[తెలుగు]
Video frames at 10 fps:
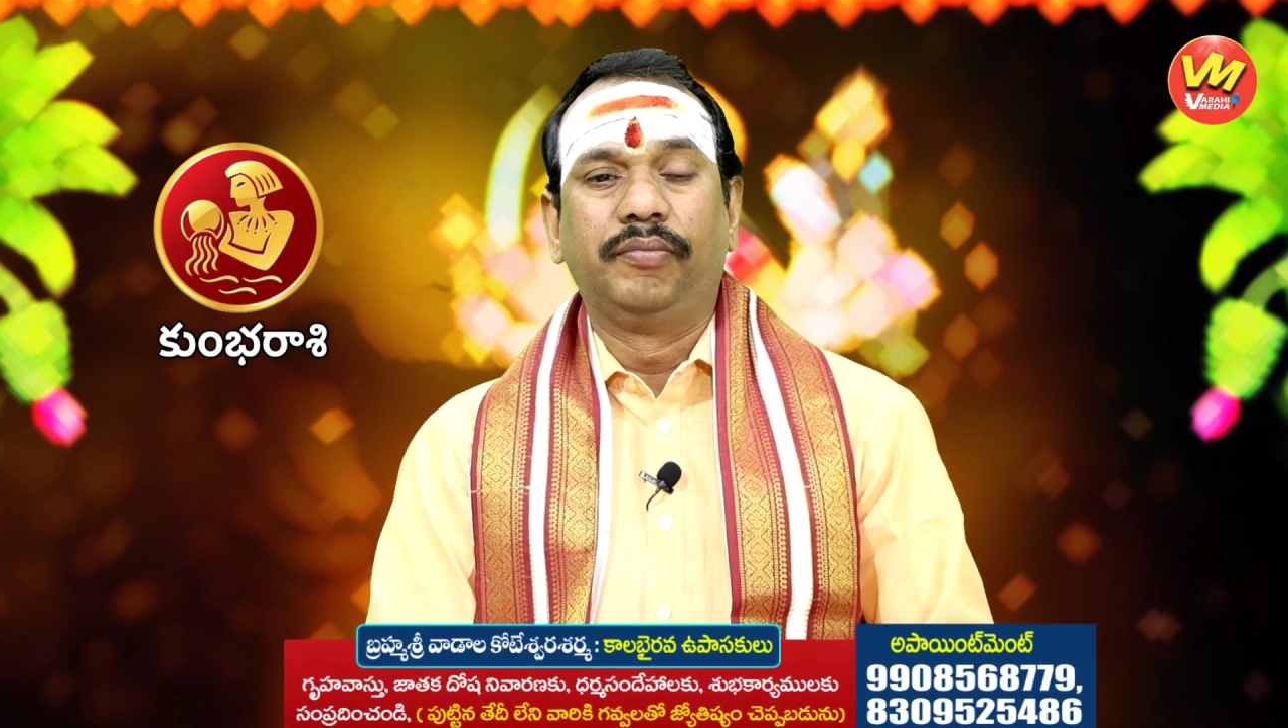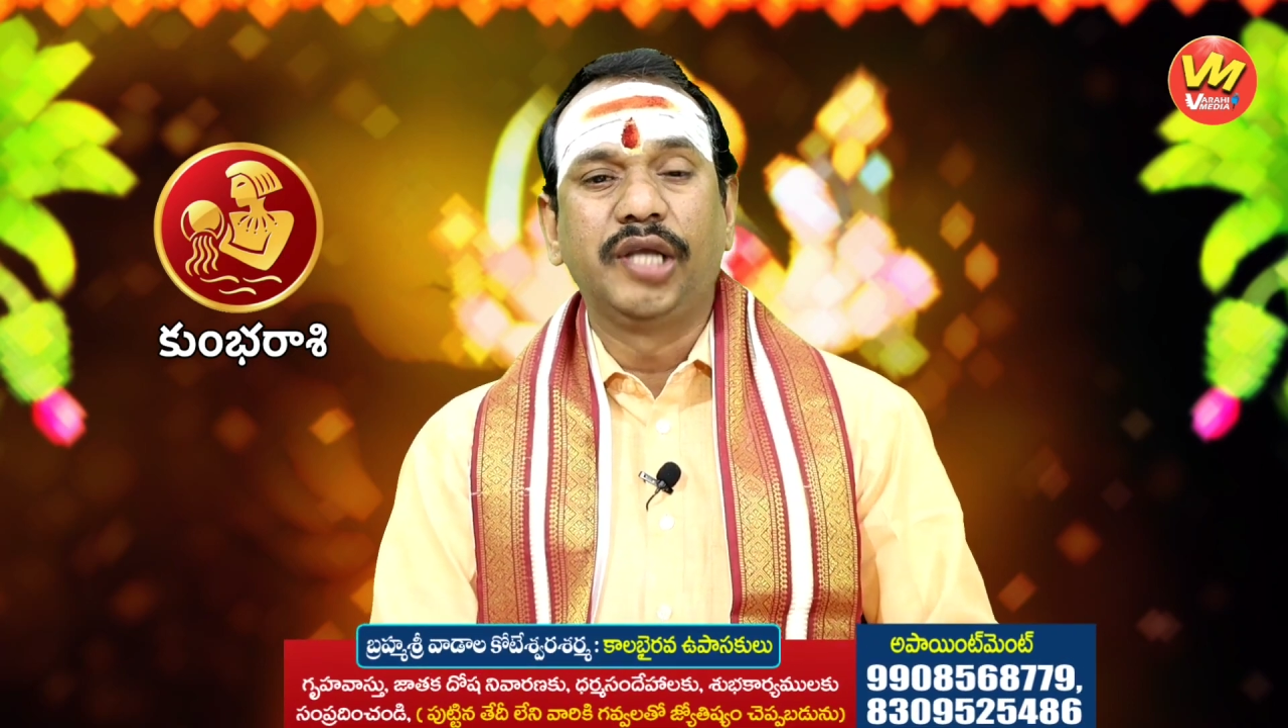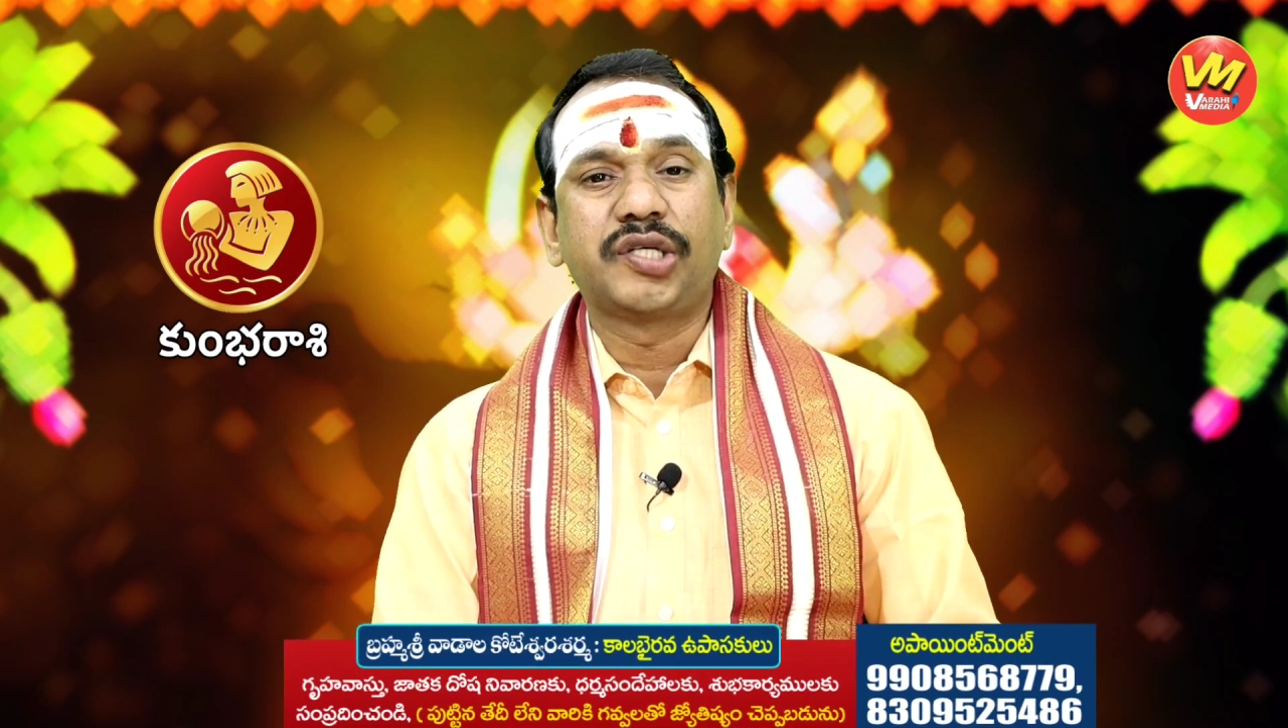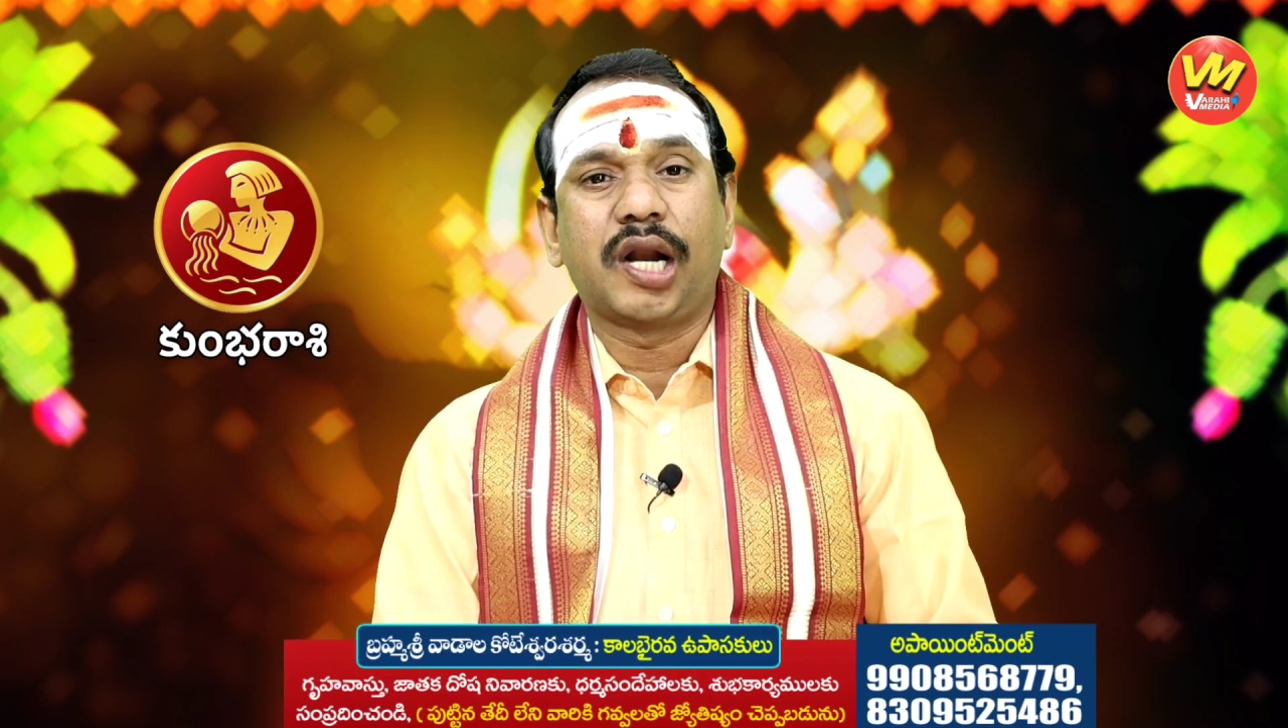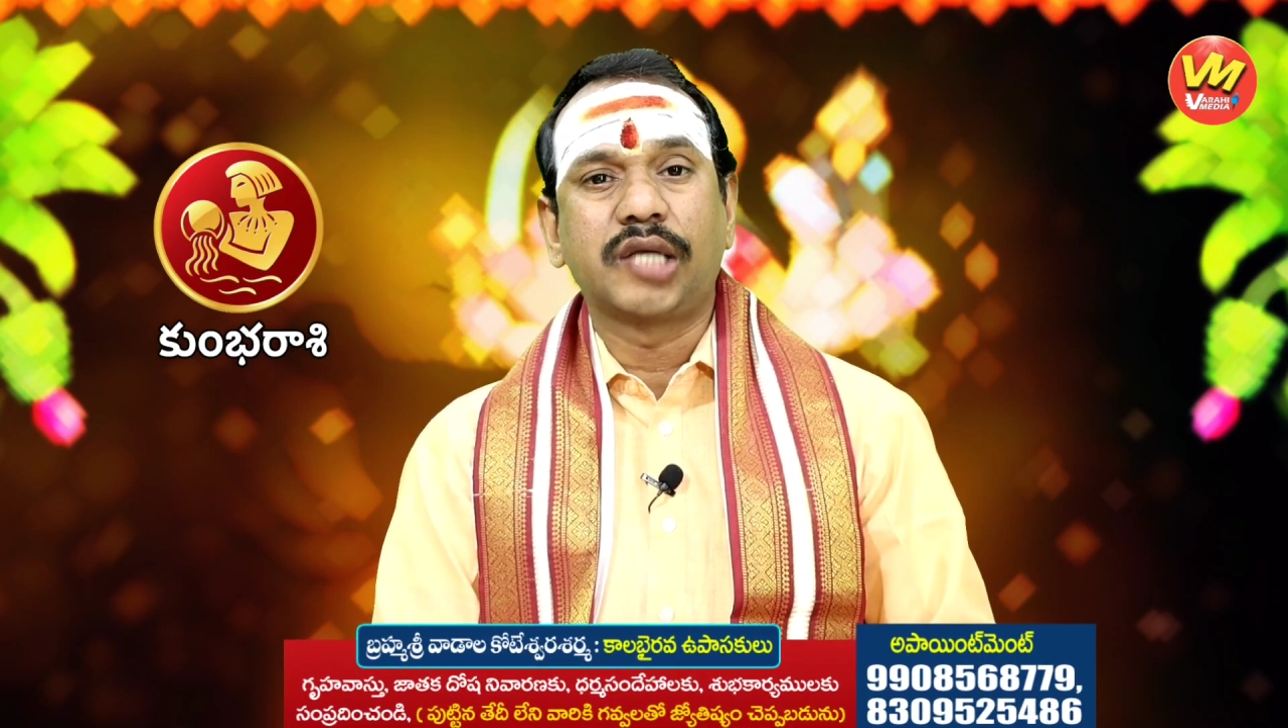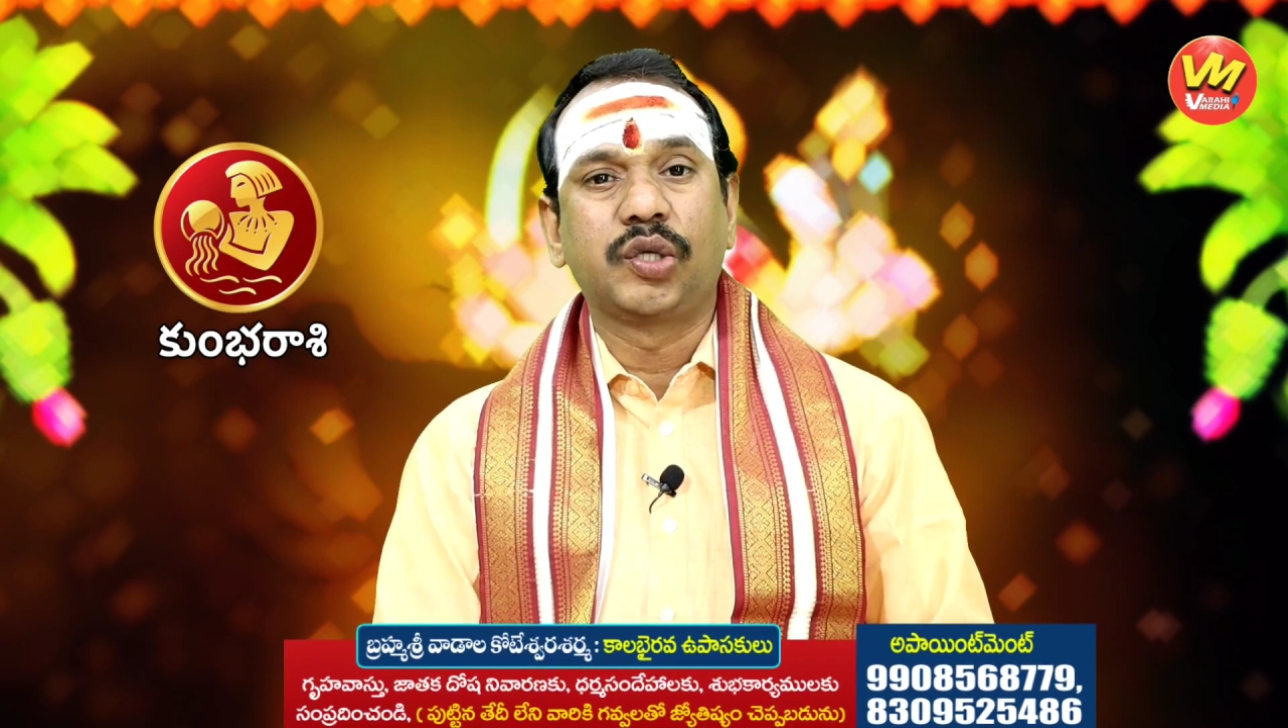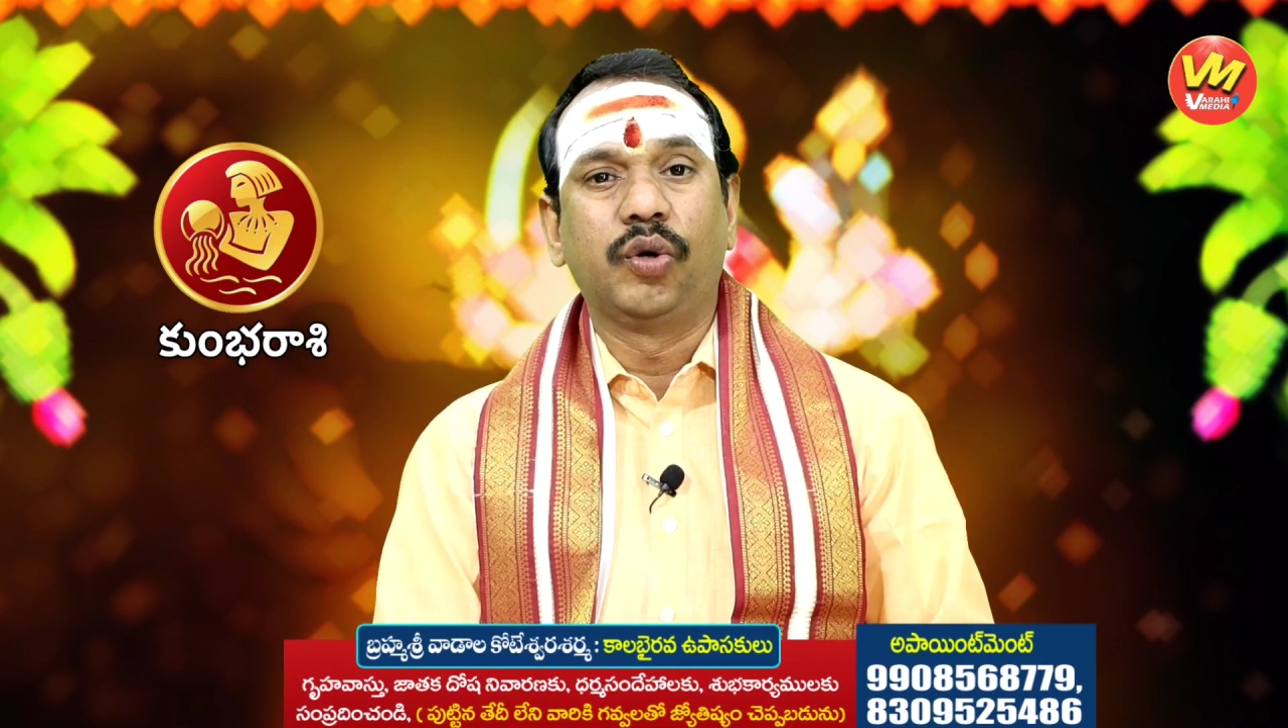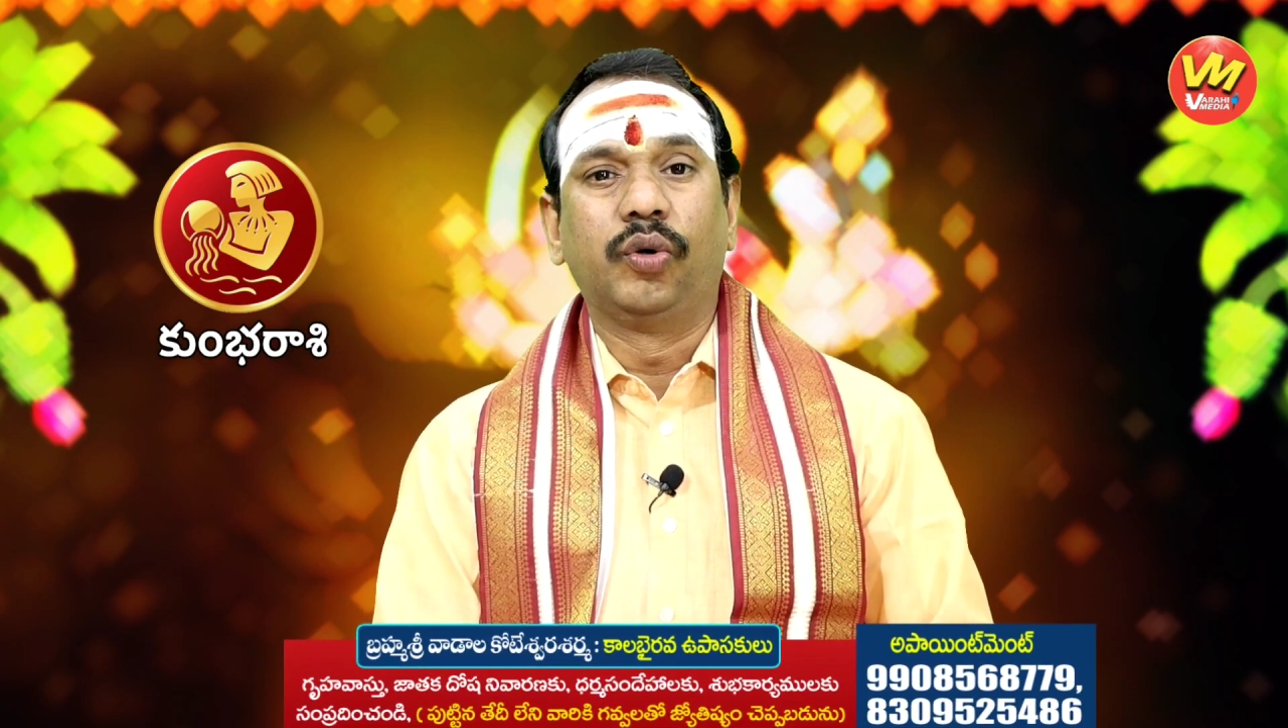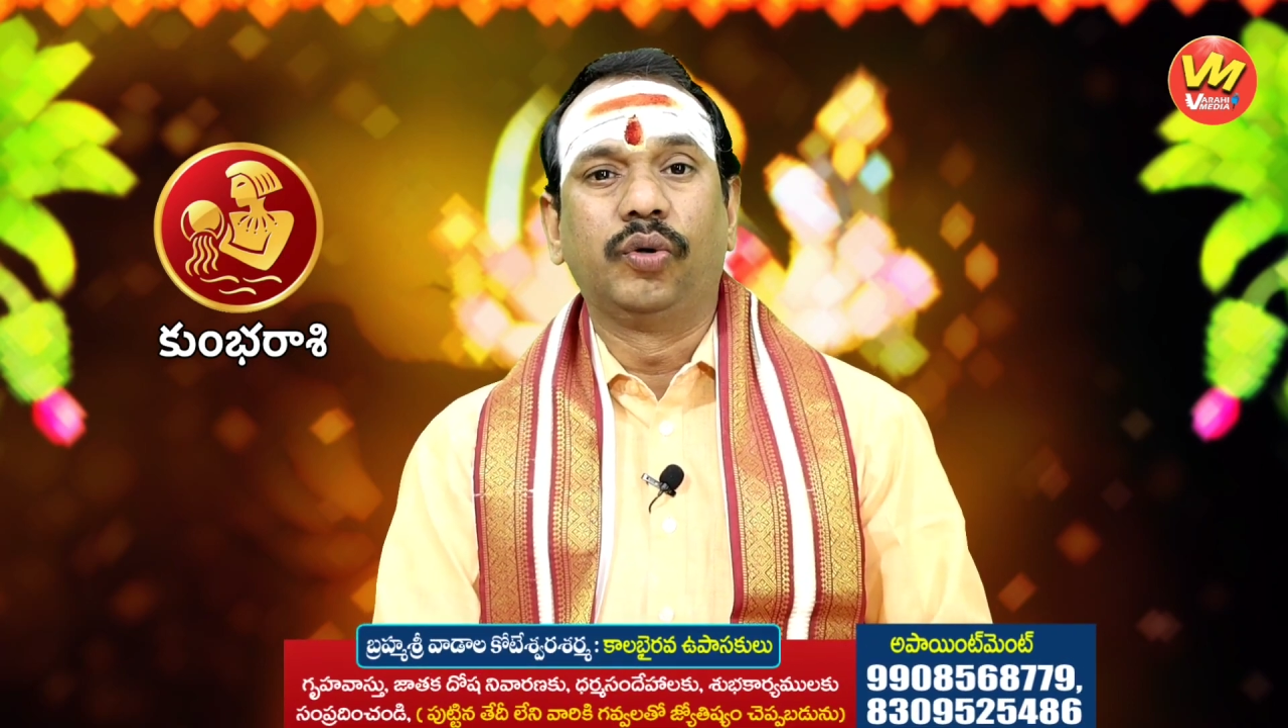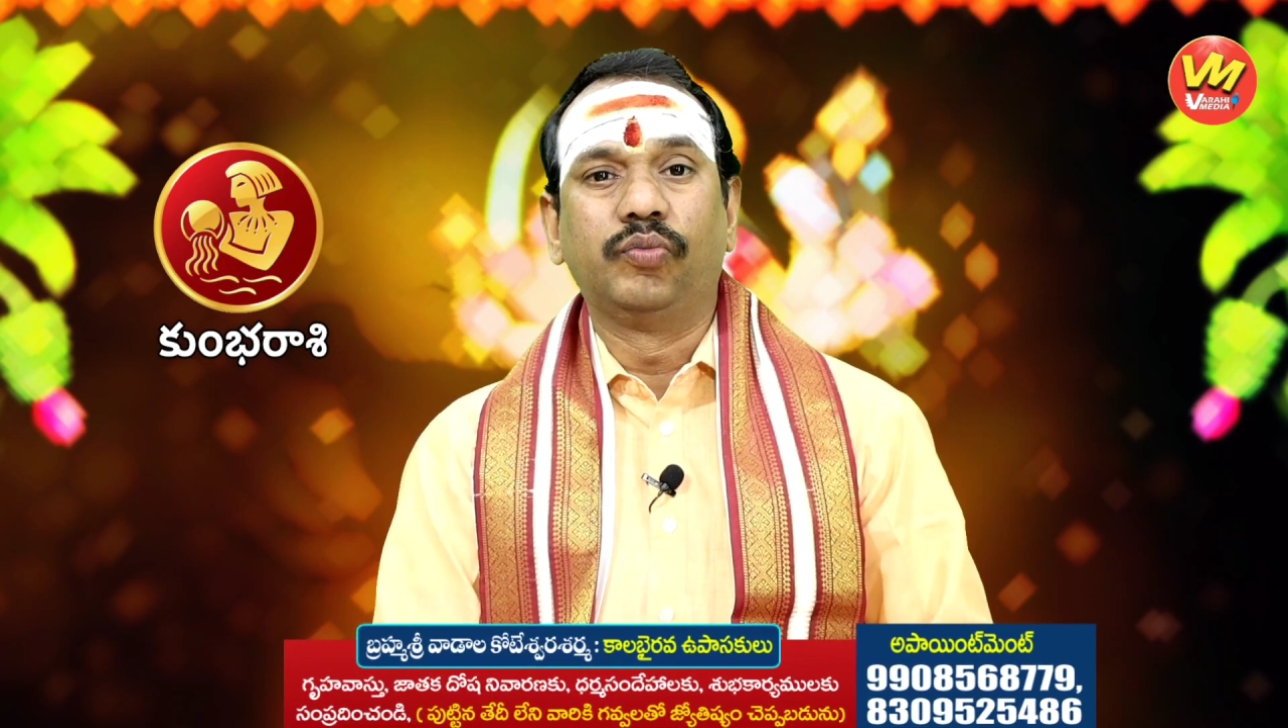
మేషరాశిలో